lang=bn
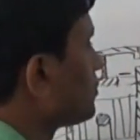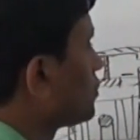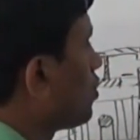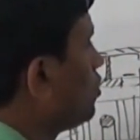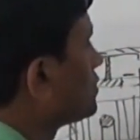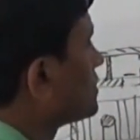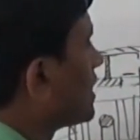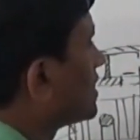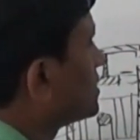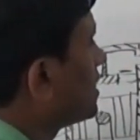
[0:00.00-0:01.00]
তখন
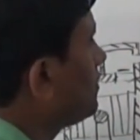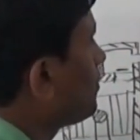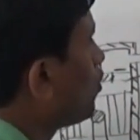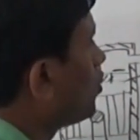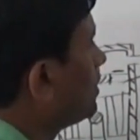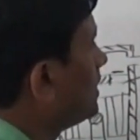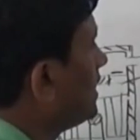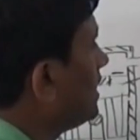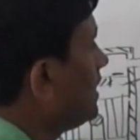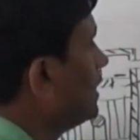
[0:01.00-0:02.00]
সাকশন পোর্ট
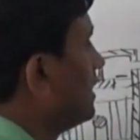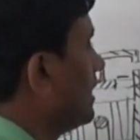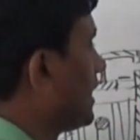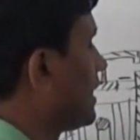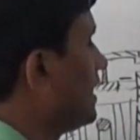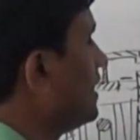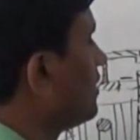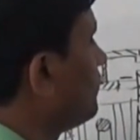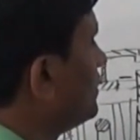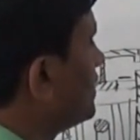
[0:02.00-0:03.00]
দিয়ে এখানে
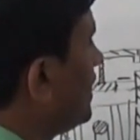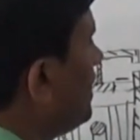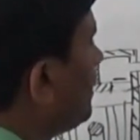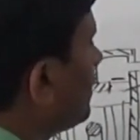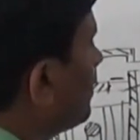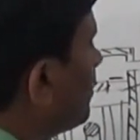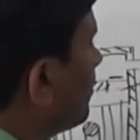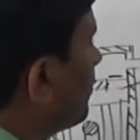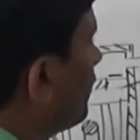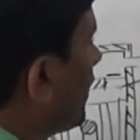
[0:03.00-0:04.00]
রেফ্রিজারেন্ট
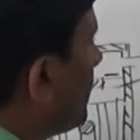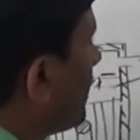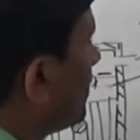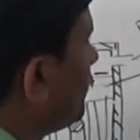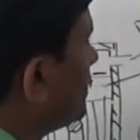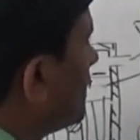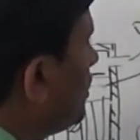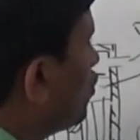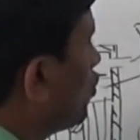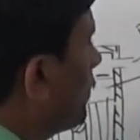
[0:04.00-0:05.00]
ভ্যাপার রেফ্রিজারেন্ট
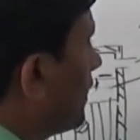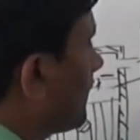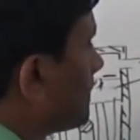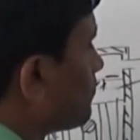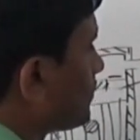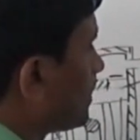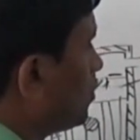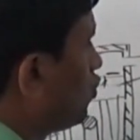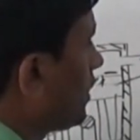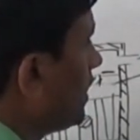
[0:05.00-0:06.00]
ঢুকবে
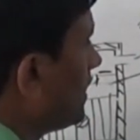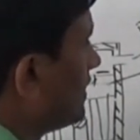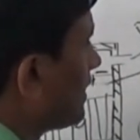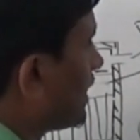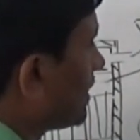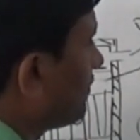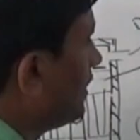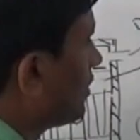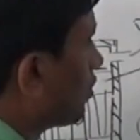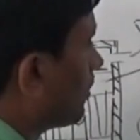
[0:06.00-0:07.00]
ঢুকে এই জায়গাটাকে
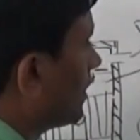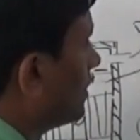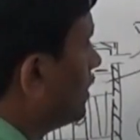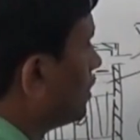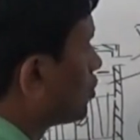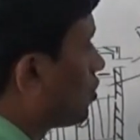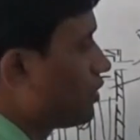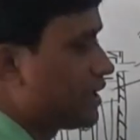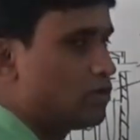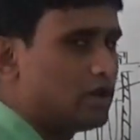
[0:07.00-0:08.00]
ফিল করবে তখন
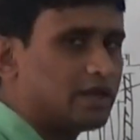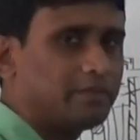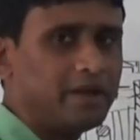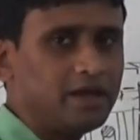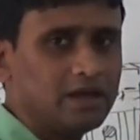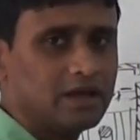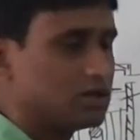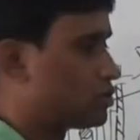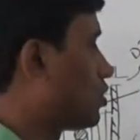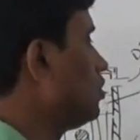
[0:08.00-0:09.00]
কে খোলা থাকবে
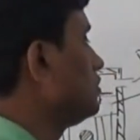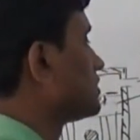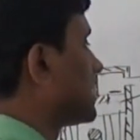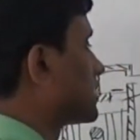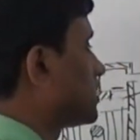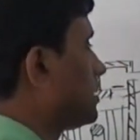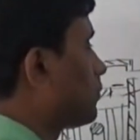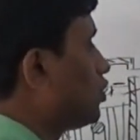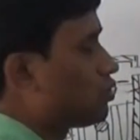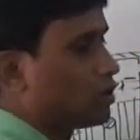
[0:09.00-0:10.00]
তখন সাকশন
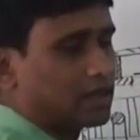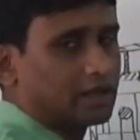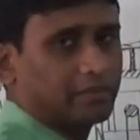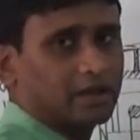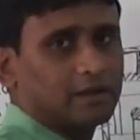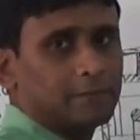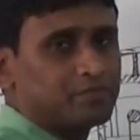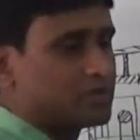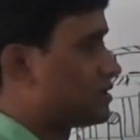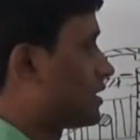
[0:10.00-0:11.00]
পোর্ট খোলা থাকবে
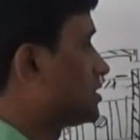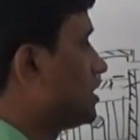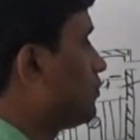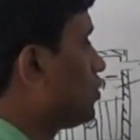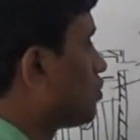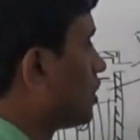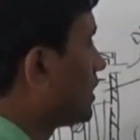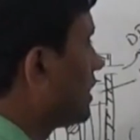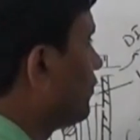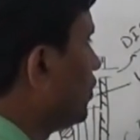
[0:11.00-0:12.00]
সাকশন পোর্ট খোলা
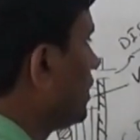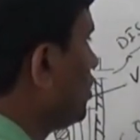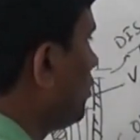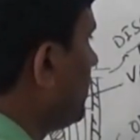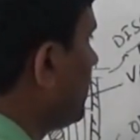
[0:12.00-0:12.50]
থাকার ফলে কি হবে